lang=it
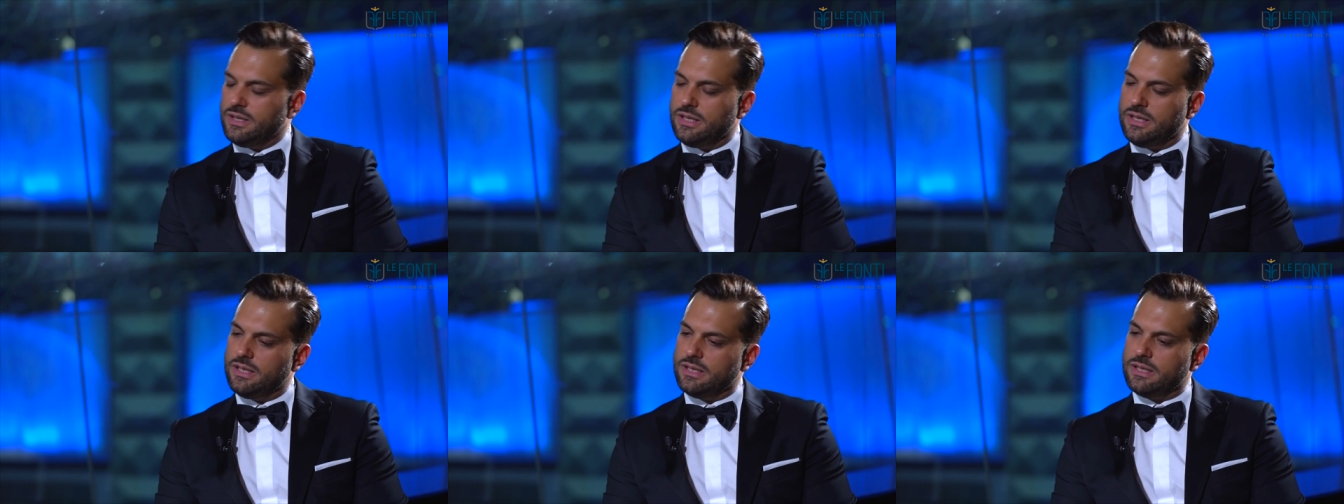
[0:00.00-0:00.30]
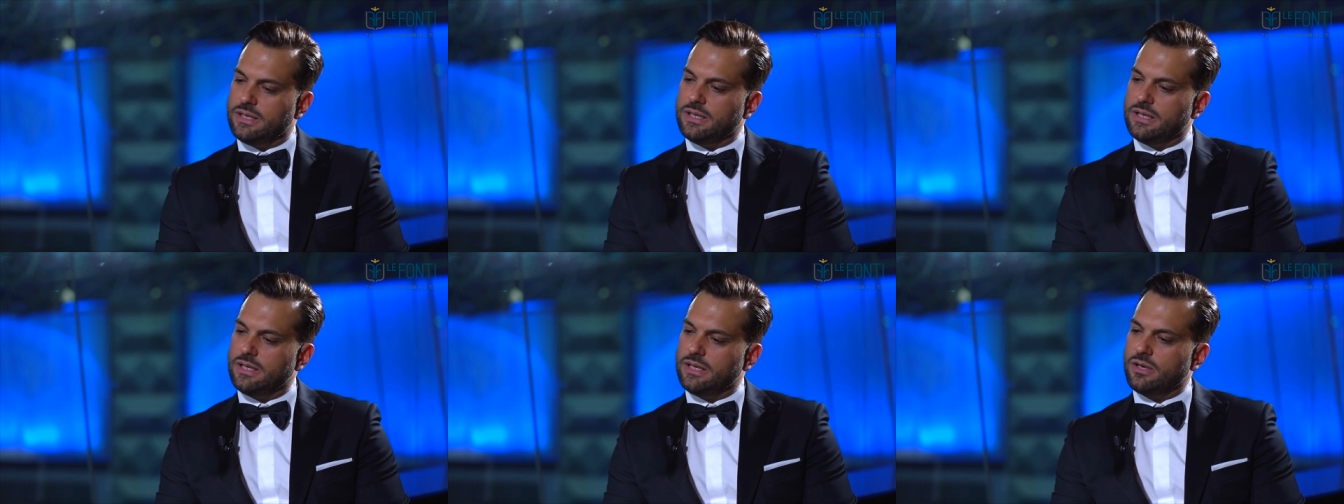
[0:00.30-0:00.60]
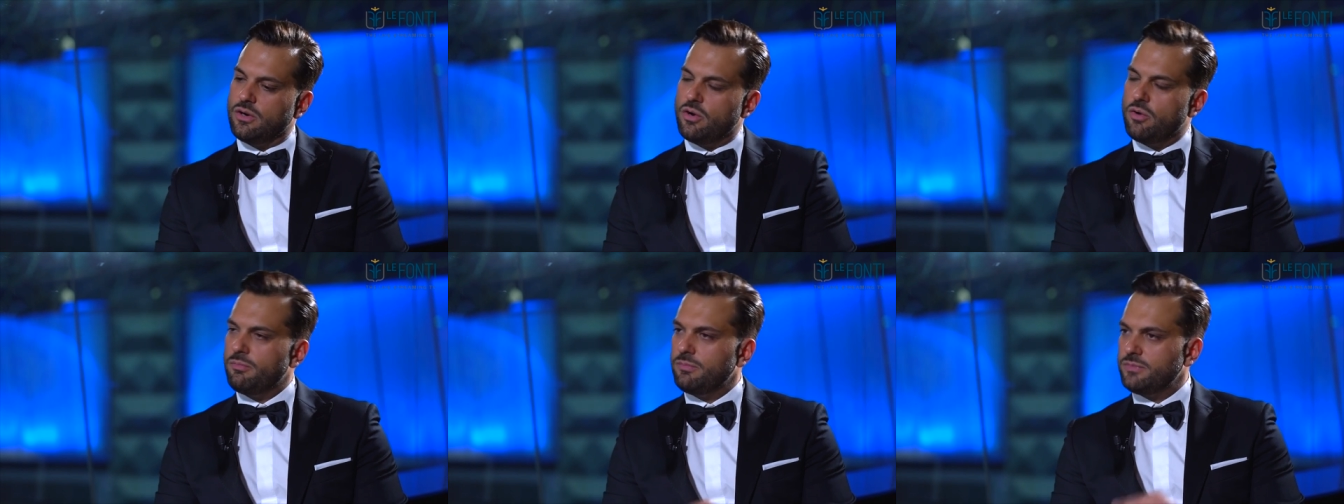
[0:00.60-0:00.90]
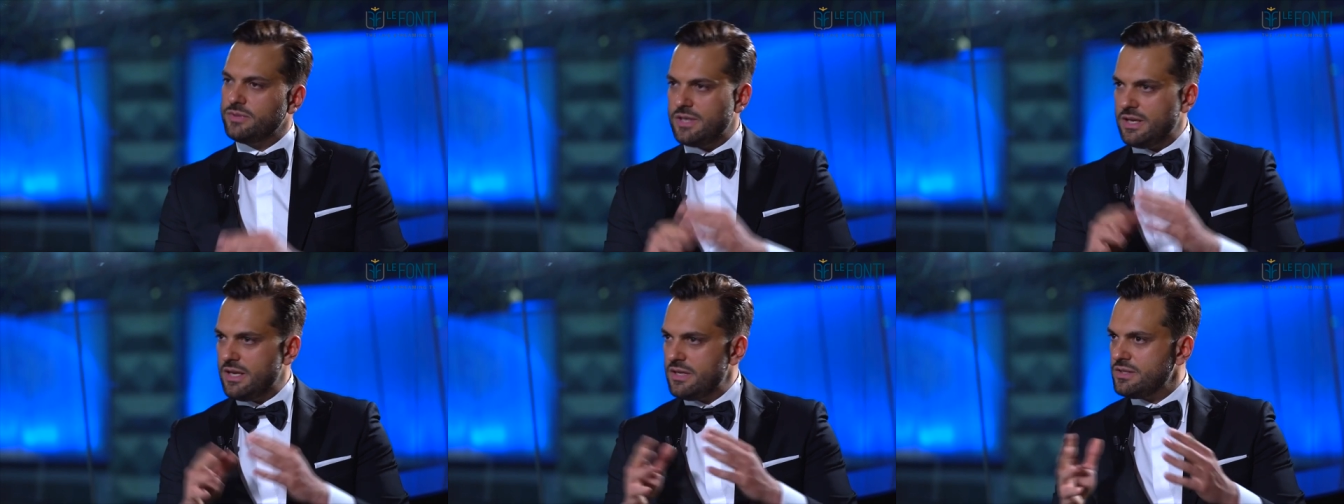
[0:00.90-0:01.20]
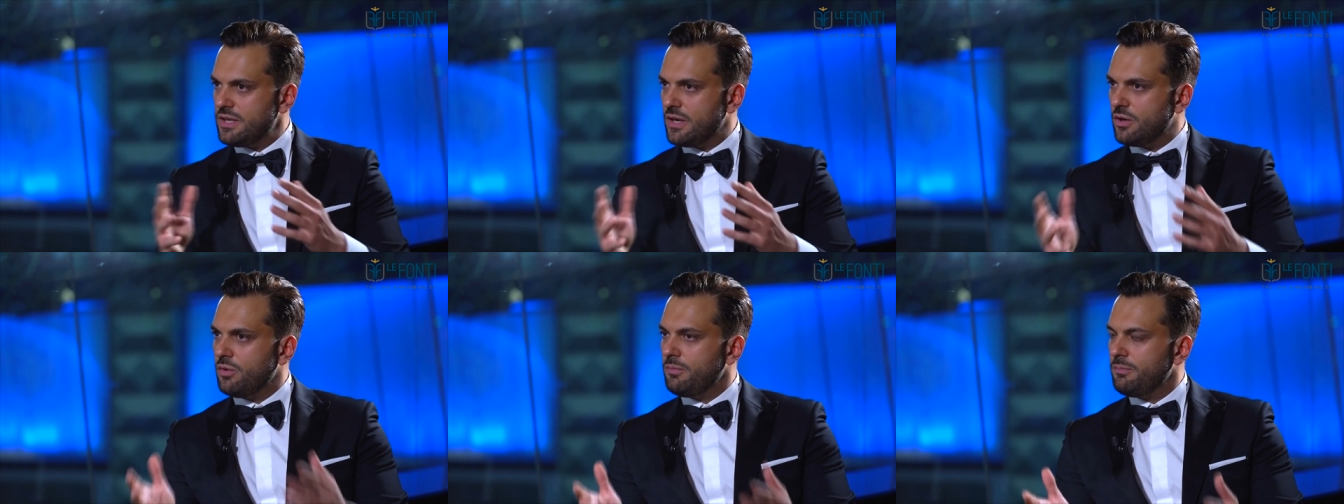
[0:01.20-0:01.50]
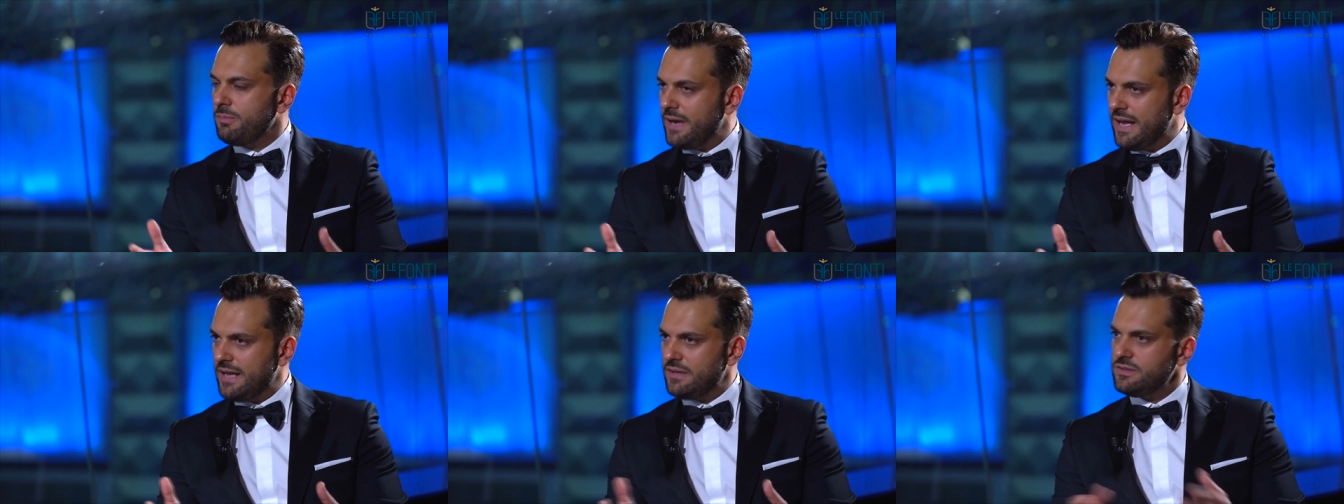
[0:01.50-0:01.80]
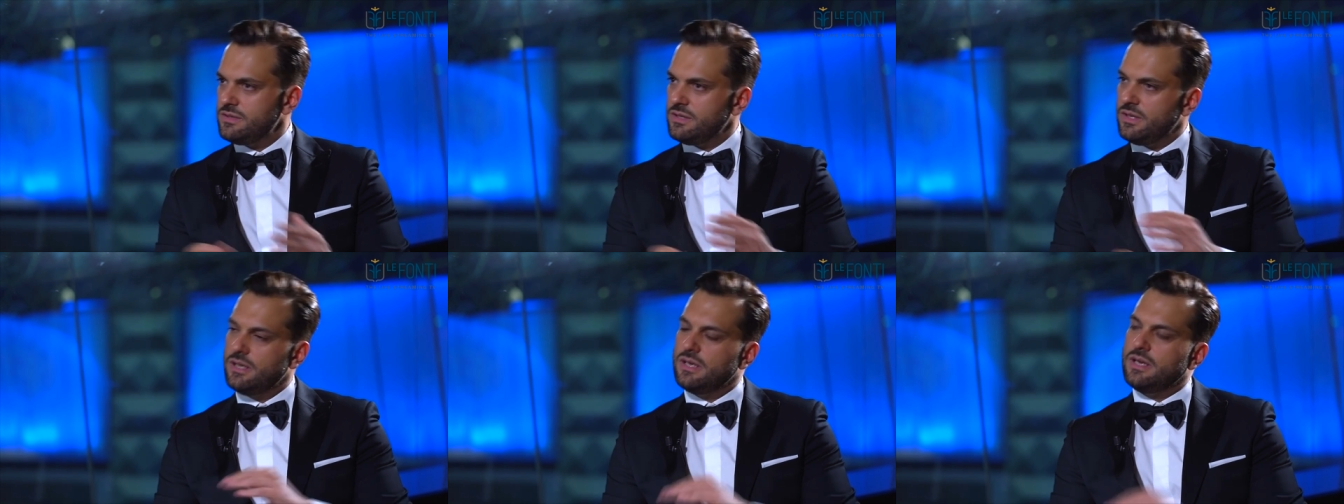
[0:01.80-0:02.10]
di com sinistri
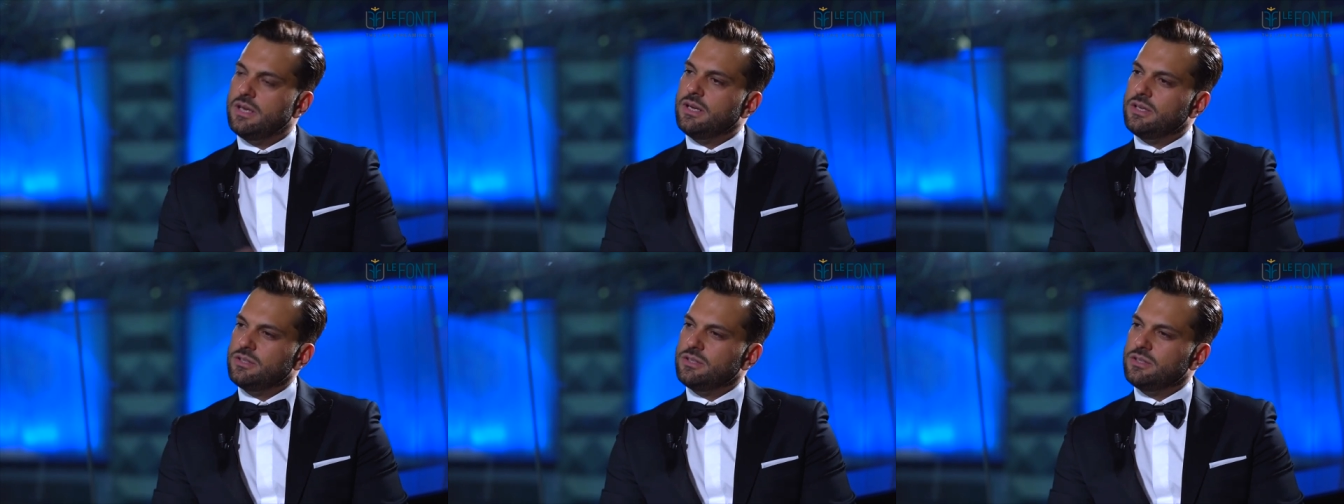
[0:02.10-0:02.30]
complessi,